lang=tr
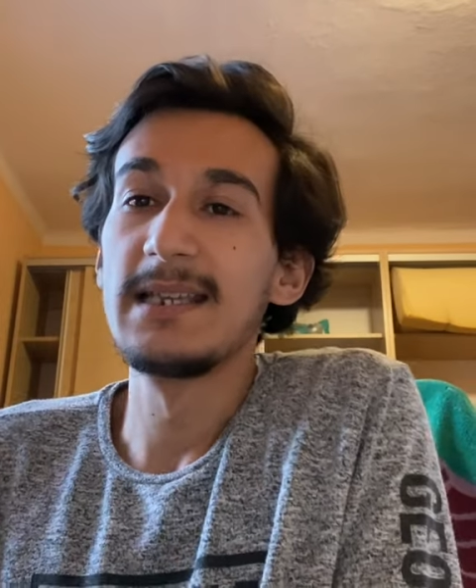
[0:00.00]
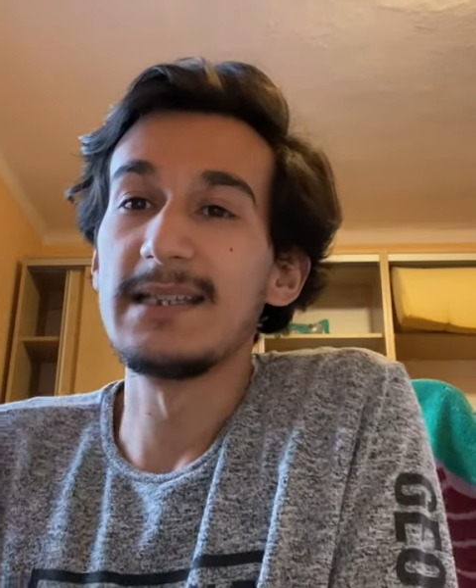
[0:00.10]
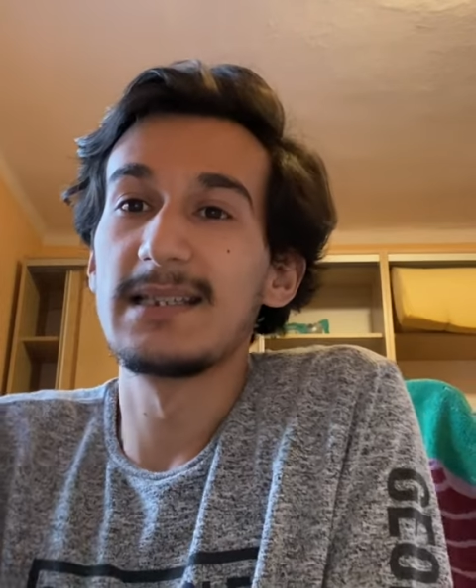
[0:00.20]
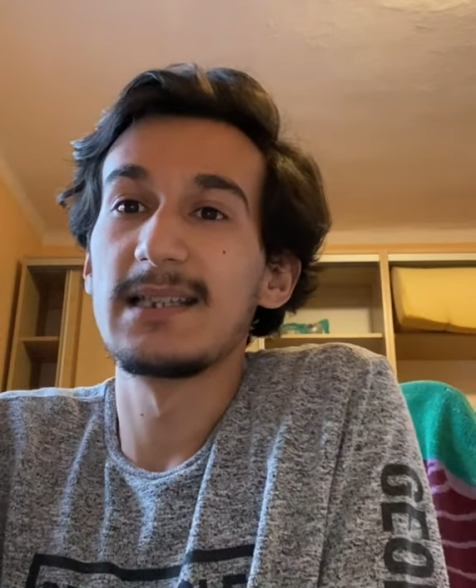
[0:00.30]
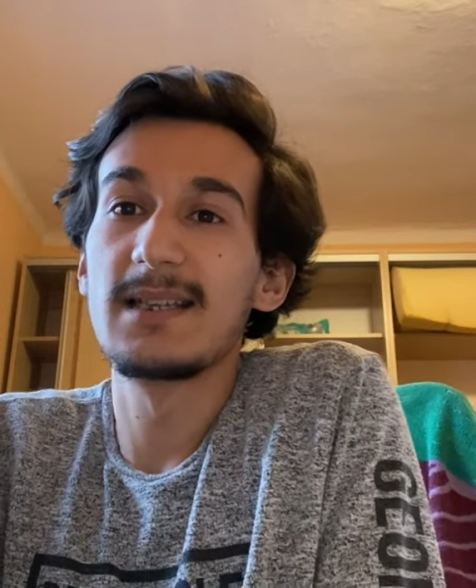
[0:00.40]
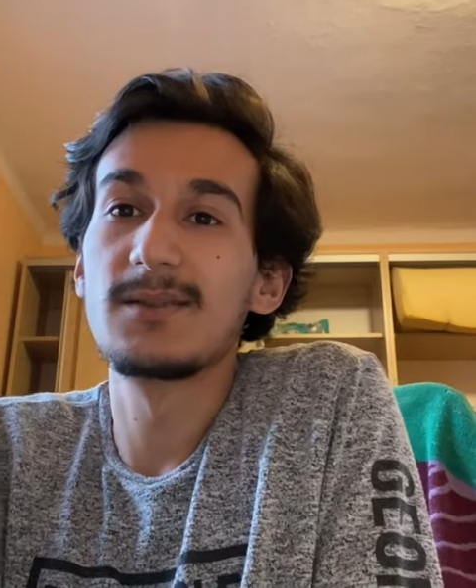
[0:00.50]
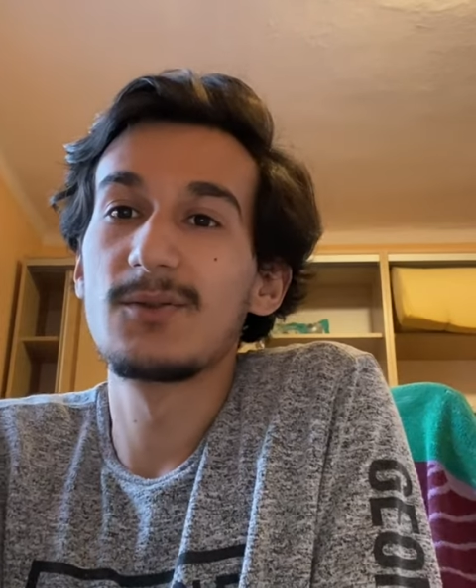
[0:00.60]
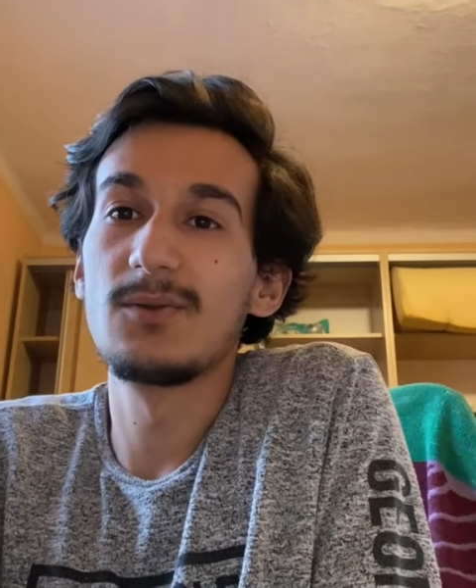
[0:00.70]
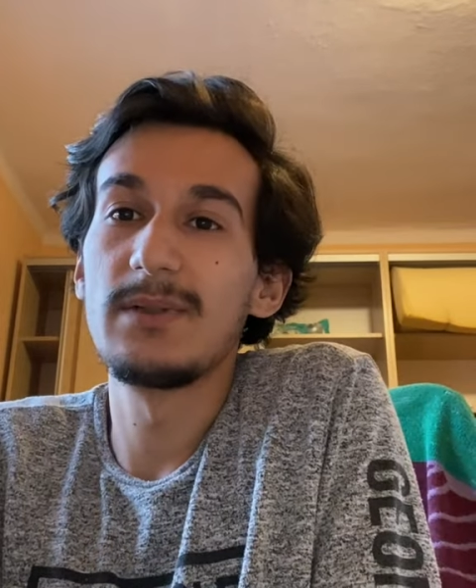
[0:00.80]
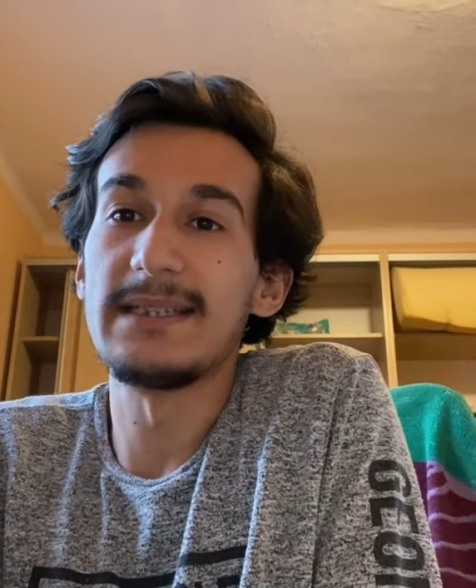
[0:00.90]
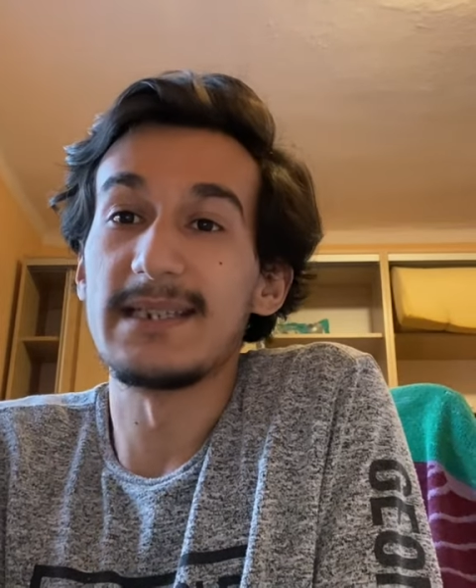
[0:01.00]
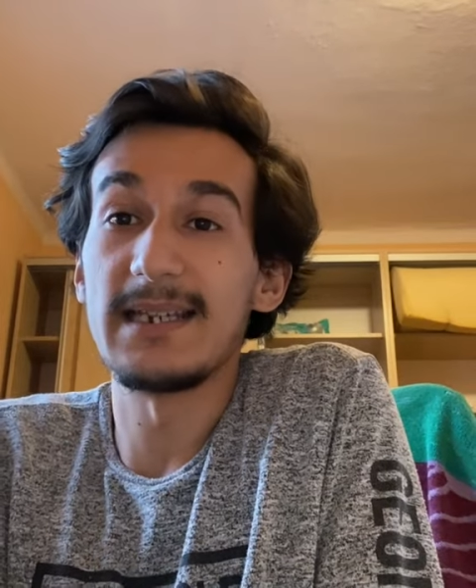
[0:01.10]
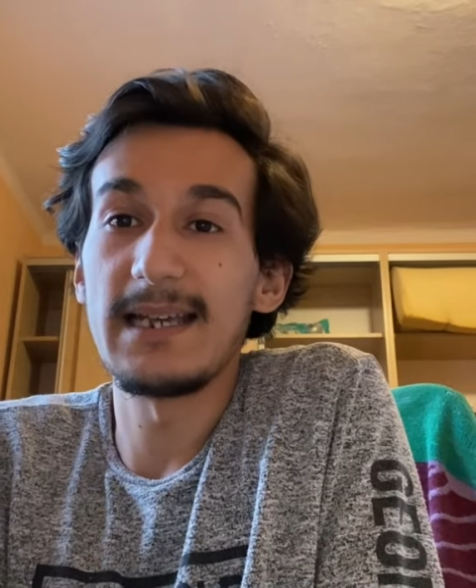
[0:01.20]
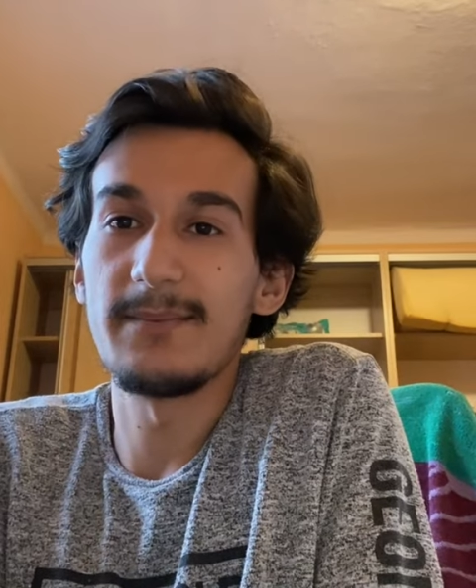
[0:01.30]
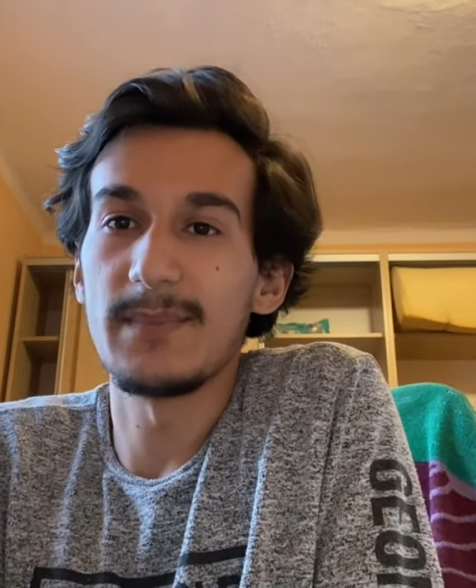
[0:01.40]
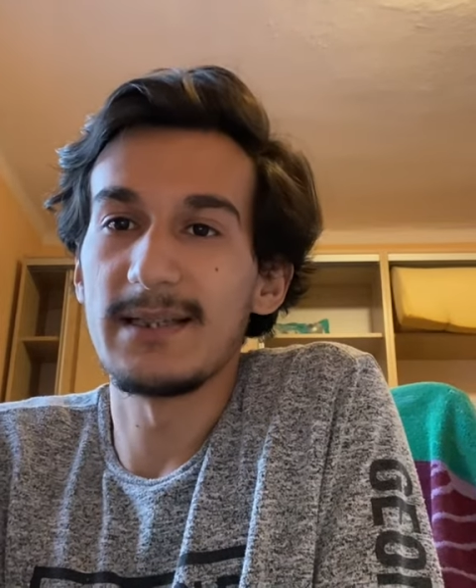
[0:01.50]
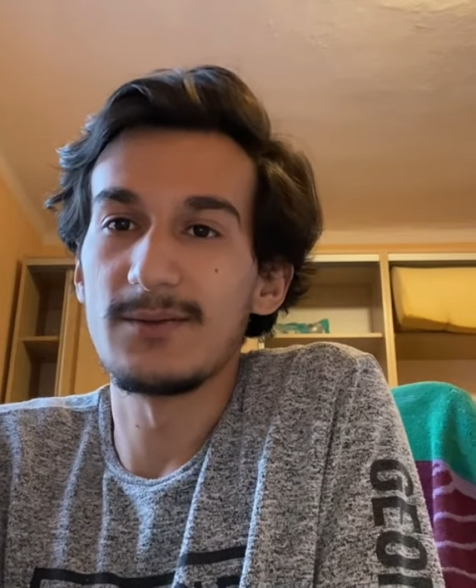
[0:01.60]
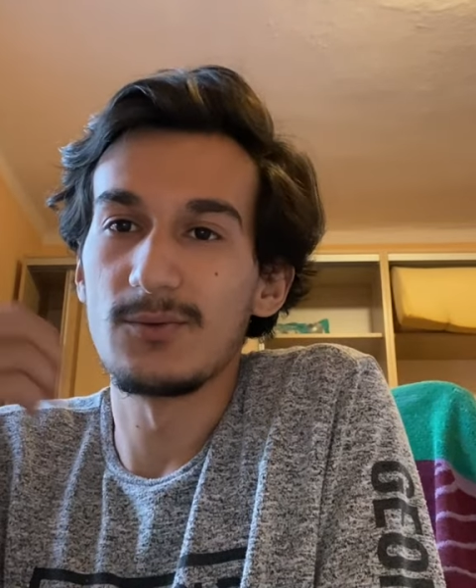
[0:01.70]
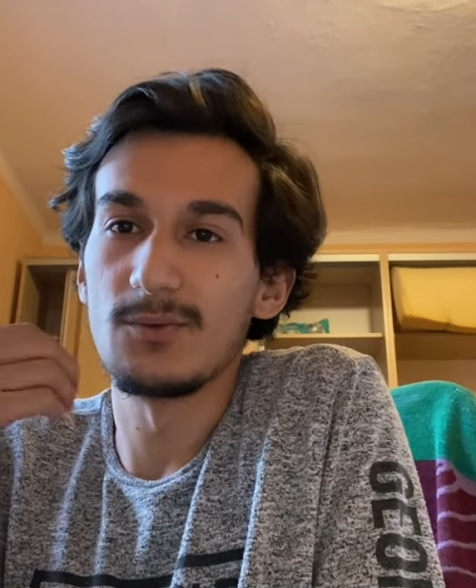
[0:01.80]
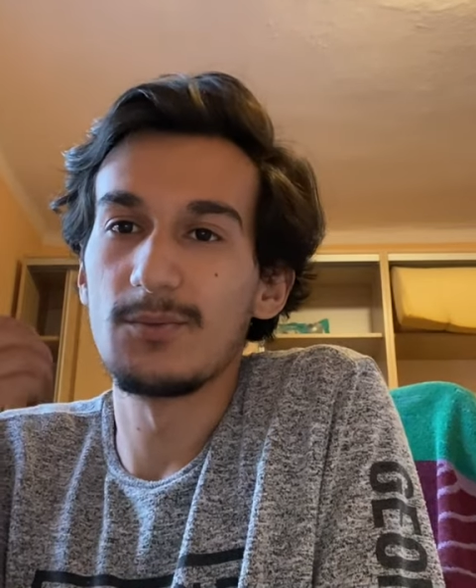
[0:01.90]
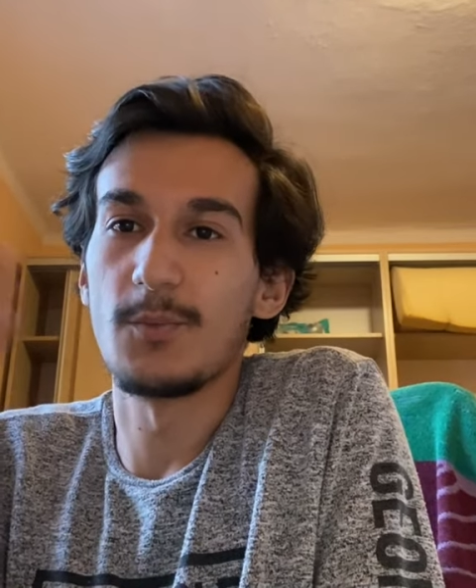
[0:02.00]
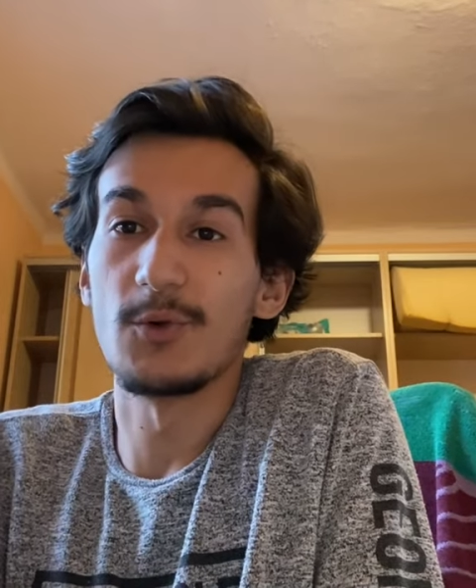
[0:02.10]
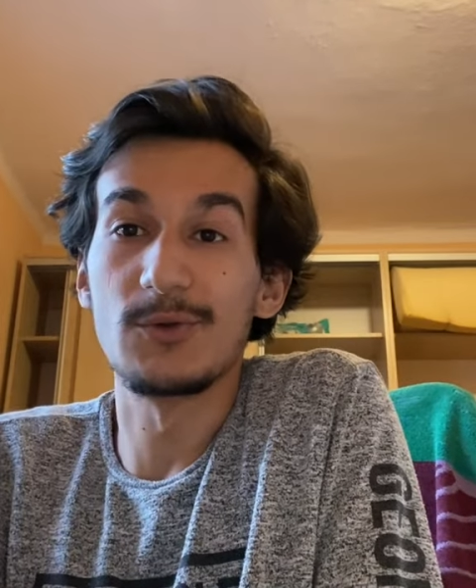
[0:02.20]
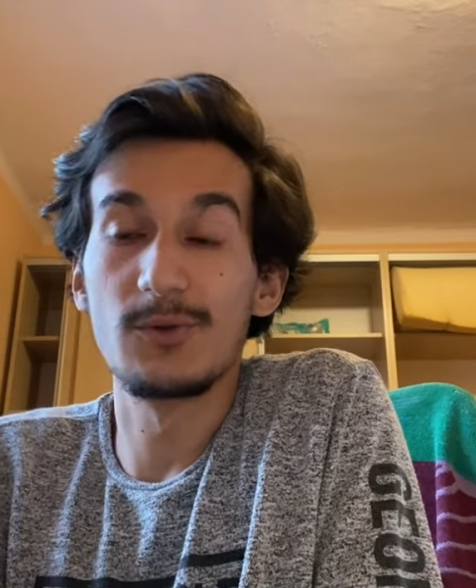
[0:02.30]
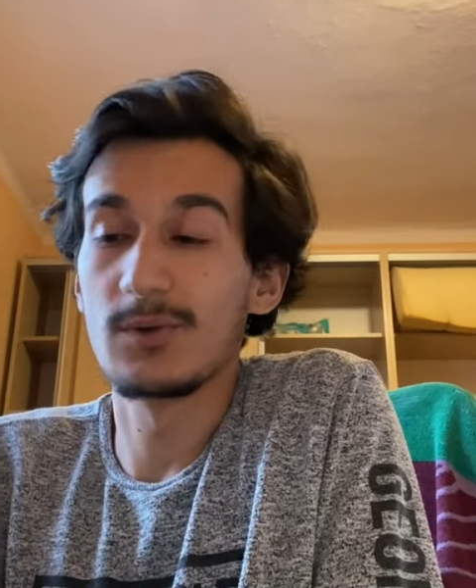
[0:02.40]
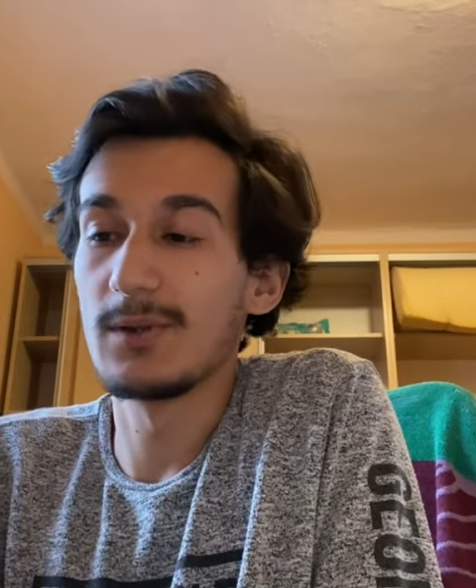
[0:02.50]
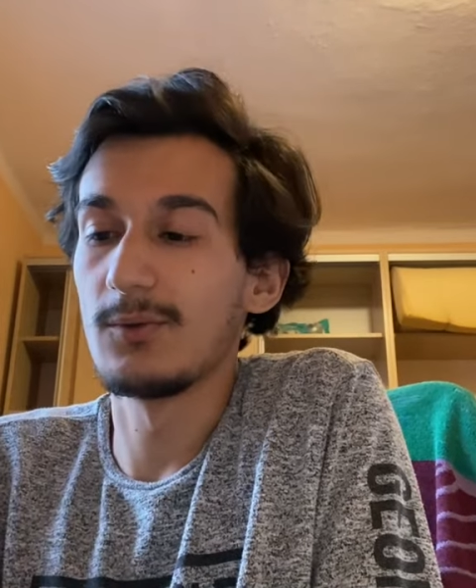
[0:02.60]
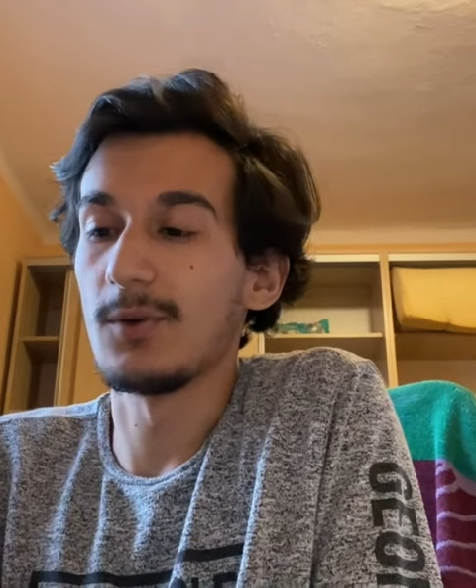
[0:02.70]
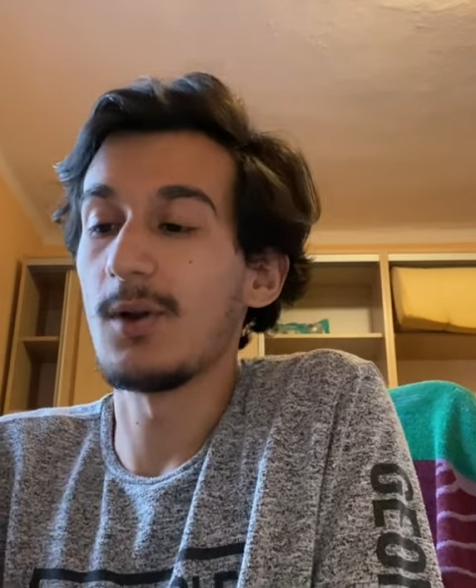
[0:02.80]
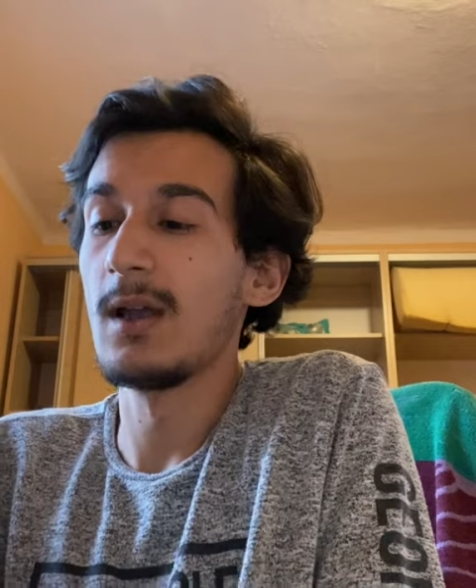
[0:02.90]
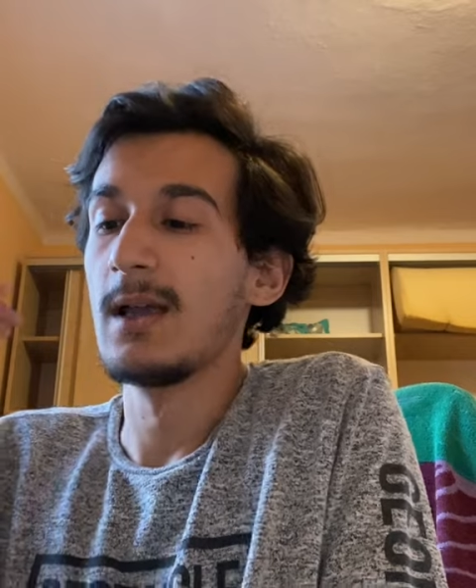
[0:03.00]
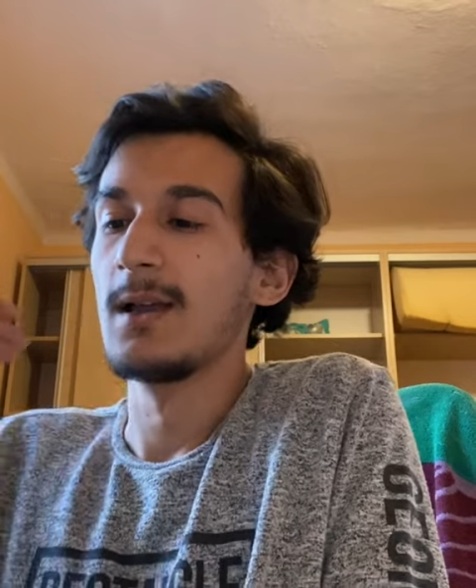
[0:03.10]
içindeki suyu içine emmedi. Su boşlukta duruyor.